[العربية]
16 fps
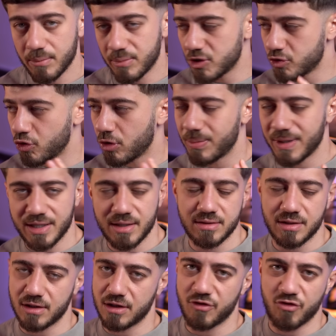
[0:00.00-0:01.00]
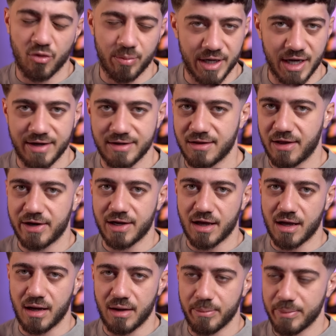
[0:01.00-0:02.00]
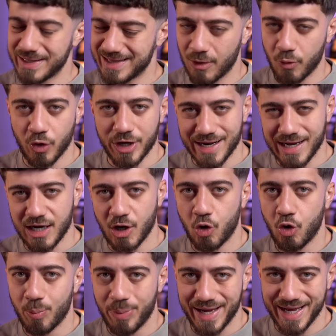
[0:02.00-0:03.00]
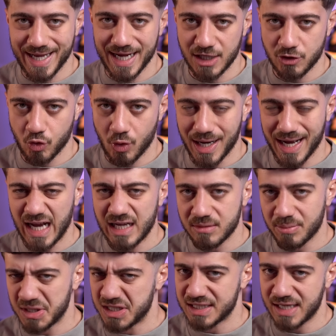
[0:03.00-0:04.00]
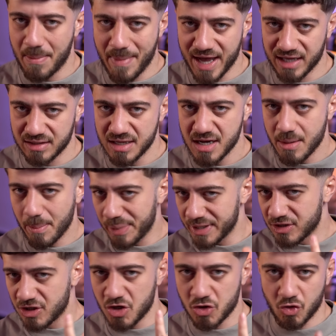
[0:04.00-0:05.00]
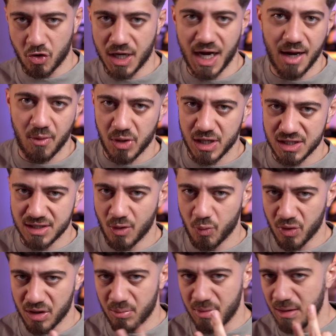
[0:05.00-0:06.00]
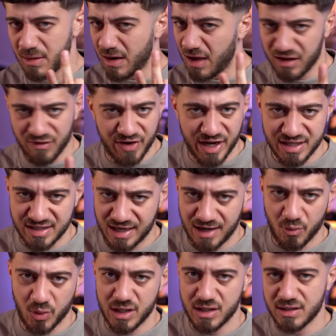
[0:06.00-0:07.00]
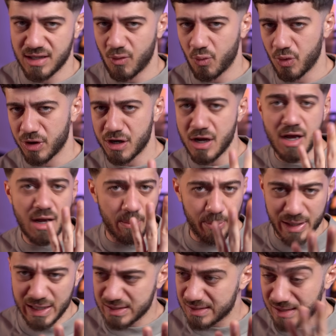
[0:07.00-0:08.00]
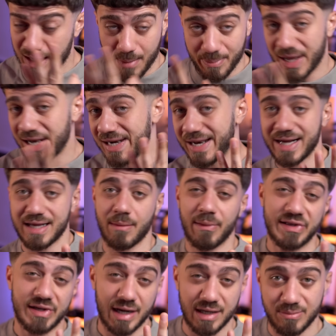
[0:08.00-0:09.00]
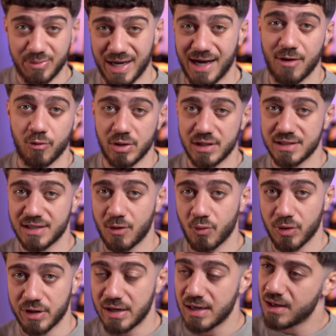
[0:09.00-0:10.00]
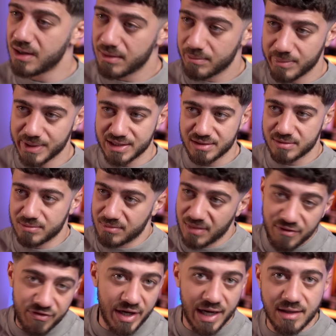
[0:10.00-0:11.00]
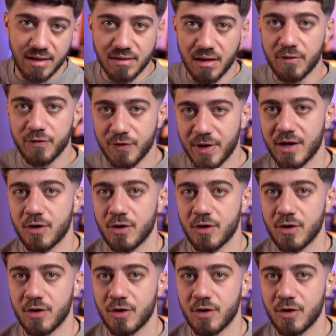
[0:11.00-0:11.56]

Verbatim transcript: بده البنات يضيفوه باي طريقه بدور على حب حياته قاعد من زمان بالتيك توك حاول يدور باللايفات حاول يدور بالسناب هلا كمان قاعد بيحاول يدور بس ما في حدا ضاف